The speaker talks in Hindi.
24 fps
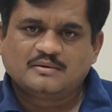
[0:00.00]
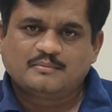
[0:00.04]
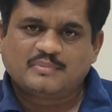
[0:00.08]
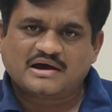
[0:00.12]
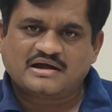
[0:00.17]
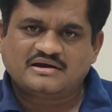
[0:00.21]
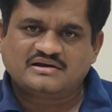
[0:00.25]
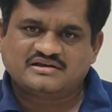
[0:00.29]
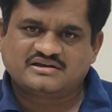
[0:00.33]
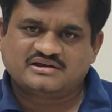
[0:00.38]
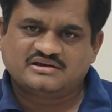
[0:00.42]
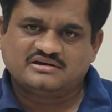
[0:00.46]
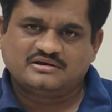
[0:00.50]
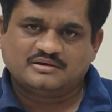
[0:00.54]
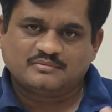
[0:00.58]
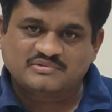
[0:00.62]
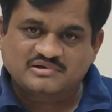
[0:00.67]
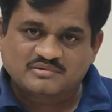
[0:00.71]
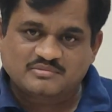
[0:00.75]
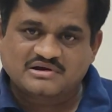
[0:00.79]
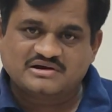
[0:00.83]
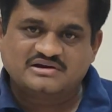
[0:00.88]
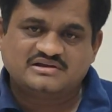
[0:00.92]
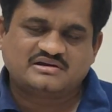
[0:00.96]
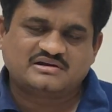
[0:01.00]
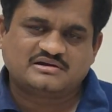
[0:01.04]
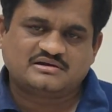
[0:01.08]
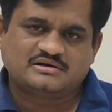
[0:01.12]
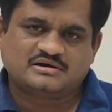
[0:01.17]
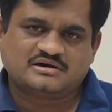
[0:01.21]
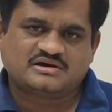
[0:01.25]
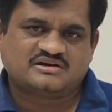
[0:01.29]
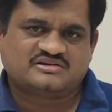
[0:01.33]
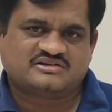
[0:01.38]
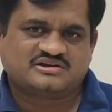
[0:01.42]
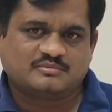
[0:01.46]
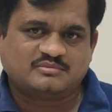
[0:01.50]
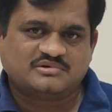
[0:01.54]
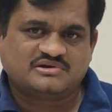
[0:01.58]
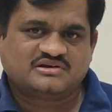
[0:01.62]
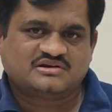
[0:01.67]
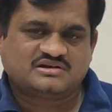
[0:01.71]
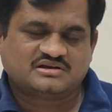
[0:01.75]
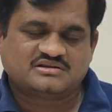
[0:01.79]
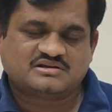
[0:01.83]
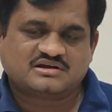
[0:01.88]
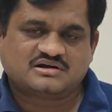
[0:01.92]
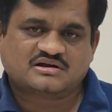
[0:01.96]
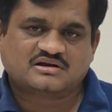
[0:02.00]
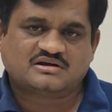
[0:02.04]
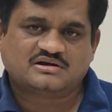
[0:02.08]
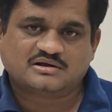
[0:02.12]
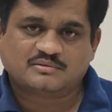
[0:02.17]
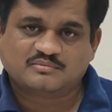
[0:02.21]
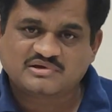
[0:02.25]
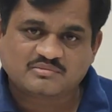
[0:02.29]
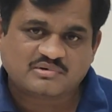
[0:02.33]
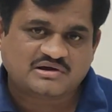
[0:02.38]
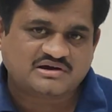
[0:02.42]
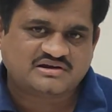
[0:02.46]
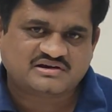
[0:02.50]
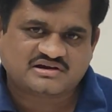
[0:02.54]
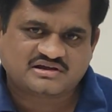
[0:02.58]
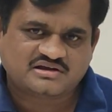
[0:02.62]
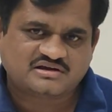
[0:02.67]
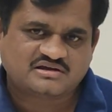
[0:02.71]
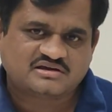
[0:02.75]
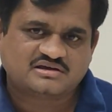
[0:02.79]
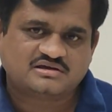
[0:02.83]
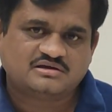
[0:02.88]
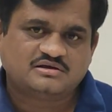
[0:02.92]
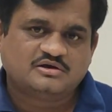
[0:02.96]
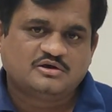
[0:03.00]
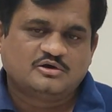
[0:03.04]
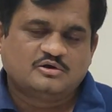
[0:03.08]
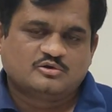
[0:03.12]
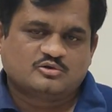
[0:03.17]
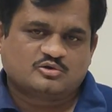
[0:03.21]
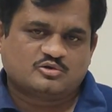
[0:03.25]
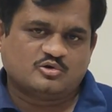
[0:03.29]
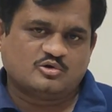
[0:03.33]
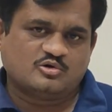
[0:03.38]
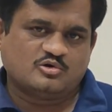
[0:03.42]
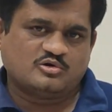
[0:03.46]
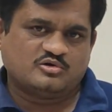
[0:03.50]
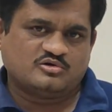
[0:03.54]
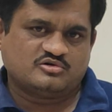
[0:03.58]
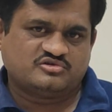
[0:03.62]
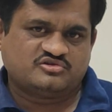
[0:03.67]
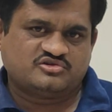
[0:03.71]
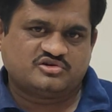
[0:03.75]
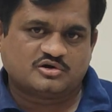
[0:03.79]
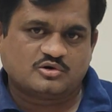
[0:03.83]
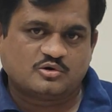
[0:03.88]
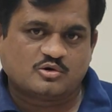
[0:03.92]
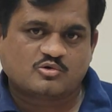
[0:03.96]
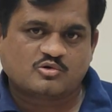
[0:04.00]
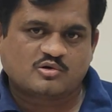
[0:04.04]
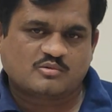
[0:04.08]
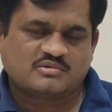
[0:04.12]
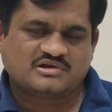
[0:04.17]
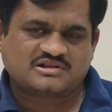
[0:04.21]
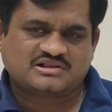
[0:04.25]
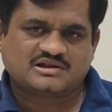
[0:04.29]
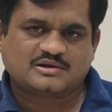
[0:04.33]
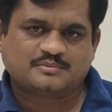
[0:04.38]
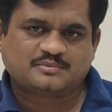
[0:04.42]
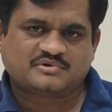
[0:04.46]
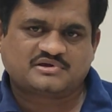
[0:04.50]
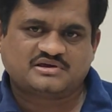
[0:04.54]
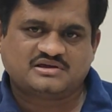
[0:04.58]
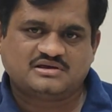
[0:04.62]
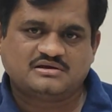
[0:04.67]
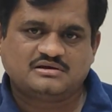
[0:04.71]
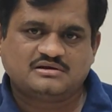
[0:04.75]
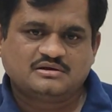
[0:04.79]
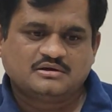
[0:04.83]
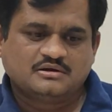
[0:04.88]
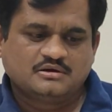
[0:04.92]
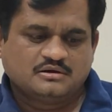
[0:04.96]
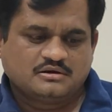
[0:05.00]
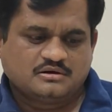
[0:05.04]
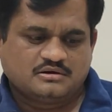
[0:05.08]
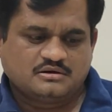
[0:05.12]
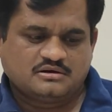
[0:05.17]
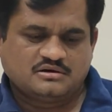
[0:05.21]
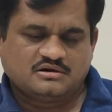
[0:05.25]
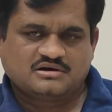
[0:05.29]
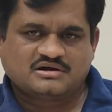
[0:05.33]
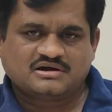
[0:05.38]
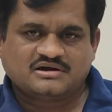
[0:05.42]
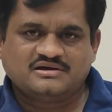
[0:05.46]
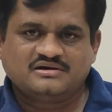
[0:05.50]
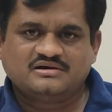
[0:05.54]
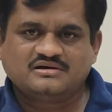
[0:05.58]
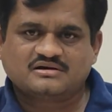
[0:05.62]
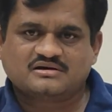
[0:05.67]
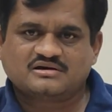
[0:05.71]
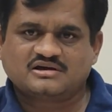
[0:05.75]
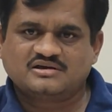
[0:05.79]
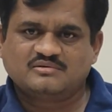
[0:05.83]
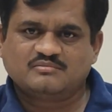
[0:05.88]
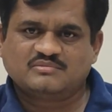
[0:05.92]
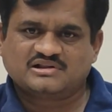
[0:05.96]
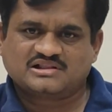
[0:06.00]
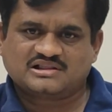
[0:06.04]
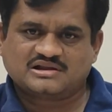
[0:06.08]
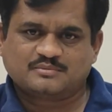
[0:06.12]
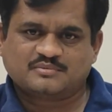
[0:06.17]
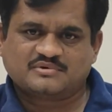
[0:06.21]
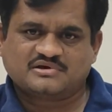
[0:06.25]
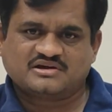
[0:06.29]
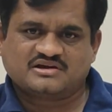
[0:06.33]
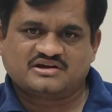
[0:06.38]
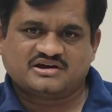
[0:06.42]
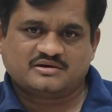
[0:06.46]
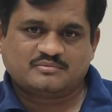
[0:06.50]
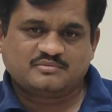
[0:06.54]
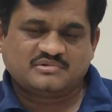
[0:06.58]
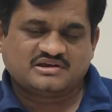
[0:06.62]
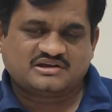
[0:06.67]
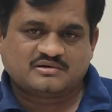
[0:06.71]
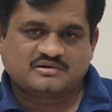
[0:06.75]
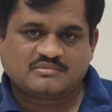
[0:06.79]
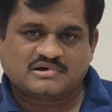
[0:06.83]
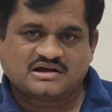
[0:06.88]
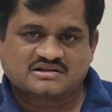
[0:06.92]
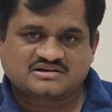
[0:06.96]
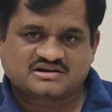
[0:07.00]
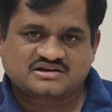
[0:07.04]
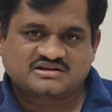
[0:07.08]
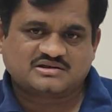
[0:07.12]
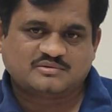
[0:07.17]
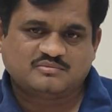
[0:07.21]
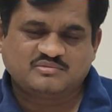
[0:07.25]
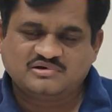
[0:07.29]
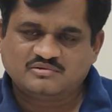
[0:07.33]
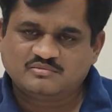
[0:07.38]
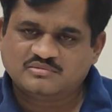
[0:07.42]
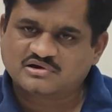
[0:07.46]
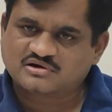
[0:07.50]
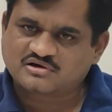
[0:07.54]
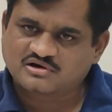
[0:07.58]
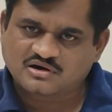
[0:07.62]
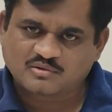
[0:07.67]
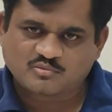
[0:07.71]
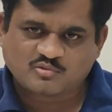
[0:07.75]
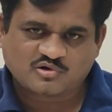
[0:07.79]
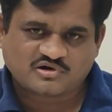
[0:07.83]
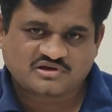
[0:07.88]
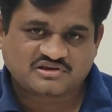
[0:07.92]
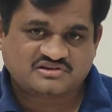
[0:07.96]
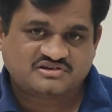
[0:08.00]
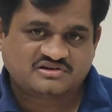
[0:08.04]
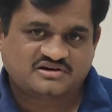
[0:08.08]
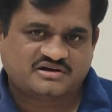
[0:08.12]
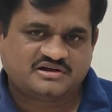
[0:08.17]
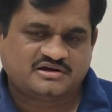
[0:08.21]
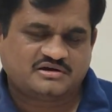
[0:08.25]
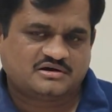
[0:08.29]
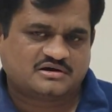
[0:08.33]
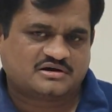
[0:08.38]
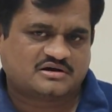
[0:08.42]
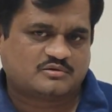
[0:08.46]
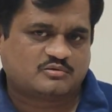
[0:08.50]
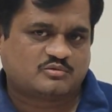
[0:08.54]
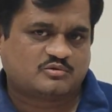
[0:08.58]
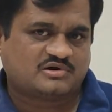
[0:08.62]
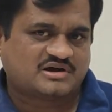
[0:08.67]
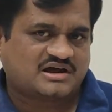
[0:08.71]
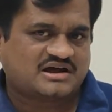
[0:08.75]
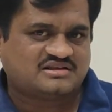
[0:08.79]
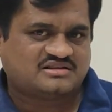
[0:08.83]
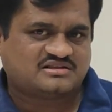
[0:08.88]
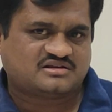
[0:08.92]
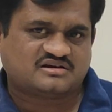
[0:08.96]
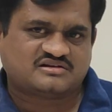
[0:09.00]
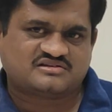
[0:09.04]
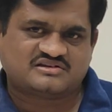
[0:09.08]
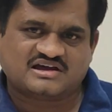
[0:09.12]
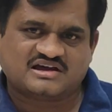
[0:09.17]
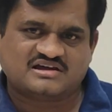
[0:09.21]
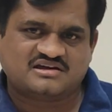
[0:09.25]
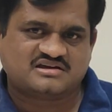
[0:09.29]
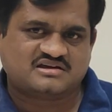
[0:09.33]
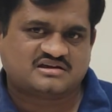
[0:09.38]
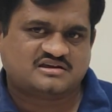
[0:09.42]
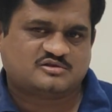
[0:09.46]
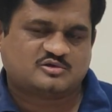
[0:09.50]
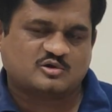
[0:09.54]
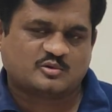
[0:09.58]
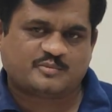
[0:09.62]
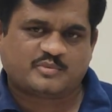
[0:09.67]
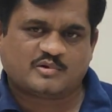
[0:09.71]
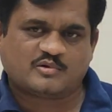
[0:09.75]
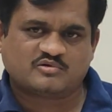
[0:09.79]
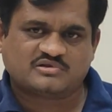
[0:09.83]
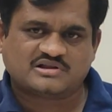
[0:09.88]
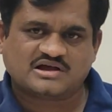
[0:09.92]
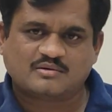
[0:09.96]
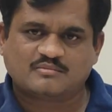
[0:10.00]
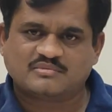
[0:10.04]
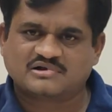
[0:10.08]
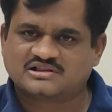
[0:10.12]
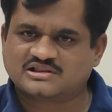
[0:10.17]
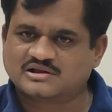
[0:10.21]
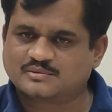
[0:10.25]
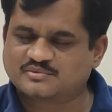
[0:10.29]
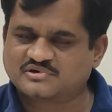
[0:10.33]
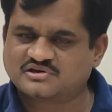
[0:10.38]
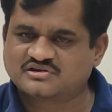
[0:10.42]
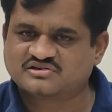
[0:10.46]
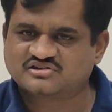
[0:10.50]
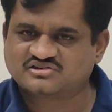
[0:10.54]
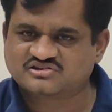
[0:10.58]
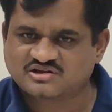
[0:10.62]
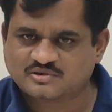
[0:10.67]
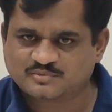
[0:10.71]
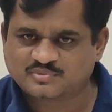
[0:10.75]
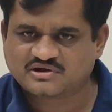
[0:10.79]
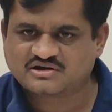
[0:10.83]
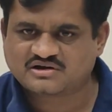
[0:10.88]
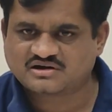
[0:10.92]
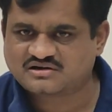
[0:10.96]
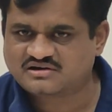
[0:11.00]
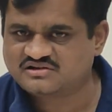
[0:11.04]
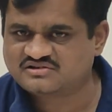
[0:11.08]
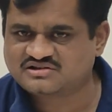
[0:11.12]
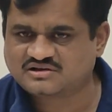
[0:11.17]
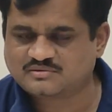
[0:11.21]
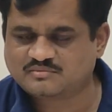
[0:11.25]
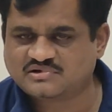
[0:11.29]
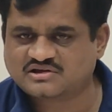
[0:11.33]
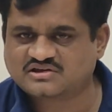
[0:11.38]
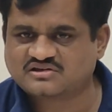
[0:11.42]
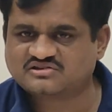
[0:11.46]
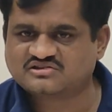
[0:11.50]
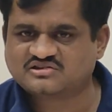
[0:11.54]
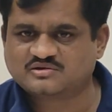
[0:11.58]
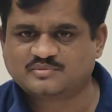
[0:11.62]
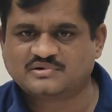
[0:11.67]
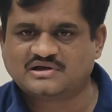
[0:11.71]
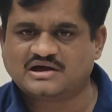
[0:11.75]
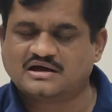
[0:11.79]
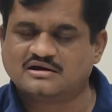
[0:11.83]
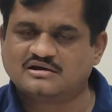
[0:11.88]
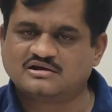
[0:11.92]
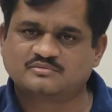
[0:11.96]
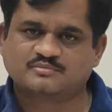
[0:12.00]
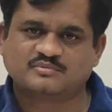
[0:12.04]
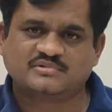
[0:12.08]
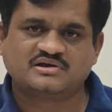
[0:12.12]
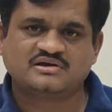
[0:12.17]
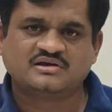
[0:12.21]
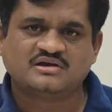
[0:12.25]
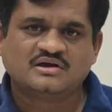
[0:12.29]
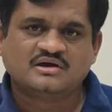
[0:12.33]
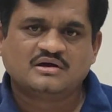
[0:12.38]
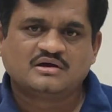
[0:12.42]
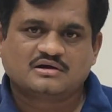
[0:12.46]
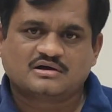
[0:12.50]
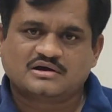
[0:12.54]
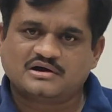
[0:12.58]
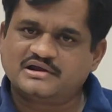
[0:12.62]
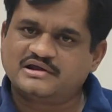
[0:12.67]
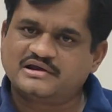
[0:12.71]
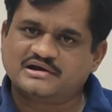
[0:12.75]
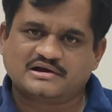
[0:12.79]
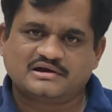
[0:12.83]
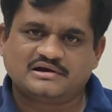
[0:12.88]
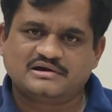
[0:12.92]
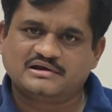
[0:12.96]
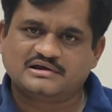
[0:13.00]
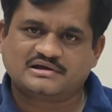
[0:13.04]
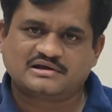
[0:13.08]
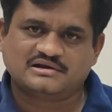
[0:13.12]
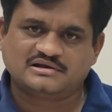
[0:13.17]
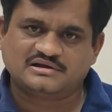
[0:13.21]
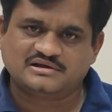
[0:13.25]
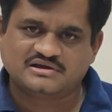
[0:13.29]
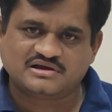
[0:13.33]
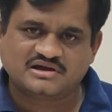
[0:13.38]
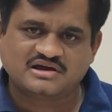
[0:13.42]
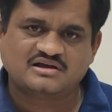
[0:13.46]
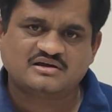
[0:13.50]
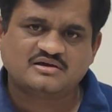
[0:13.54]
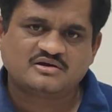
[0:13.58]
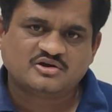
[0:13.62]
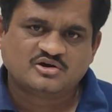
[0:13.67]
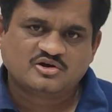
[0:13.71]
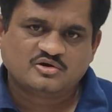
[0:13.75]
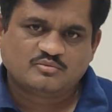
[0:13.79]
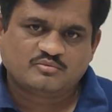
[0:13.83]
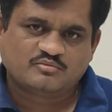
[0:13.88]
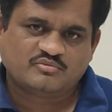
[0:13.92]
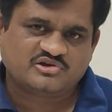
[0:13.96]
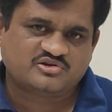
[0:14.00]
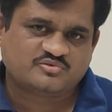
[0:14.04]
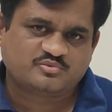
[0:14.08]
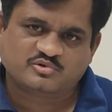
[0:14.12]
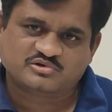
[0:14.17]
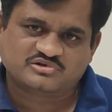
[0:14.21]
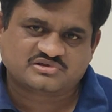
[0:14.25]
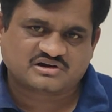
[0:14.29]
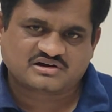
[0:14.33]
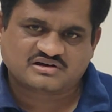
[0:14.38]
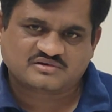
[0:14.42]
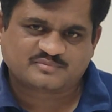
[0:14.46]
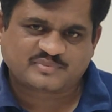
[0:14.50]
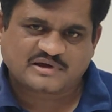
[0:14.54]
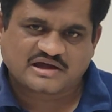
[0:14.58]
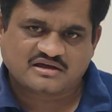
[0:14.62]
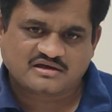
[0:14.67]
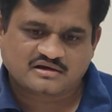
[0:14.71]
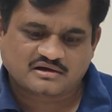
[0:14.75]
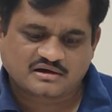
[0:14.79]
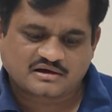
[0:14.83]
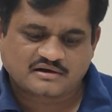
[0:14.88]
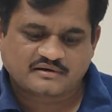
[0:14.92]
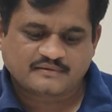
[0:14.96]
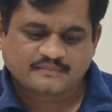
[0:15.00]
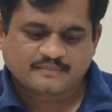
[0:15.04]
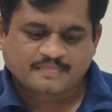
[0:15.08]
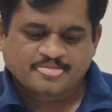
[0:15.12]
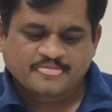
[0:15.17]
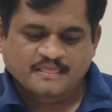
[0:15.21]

पानी की नमी बनी रहे अगर ज़मीन के अंदर अगर नमी बनी रहेगी तो जड़ों को मतलब कि कहीं ना कहीं मतलब कि गर्मी की मात्रा ज़मीन में कम होगी जड़ें अगर ऊंडाई तक जाएगी तो पौधा मतलब कि किसी भी कंडीशन में किसी भी हालत में खड़े रहने के लिए मजबूत रह पाएगा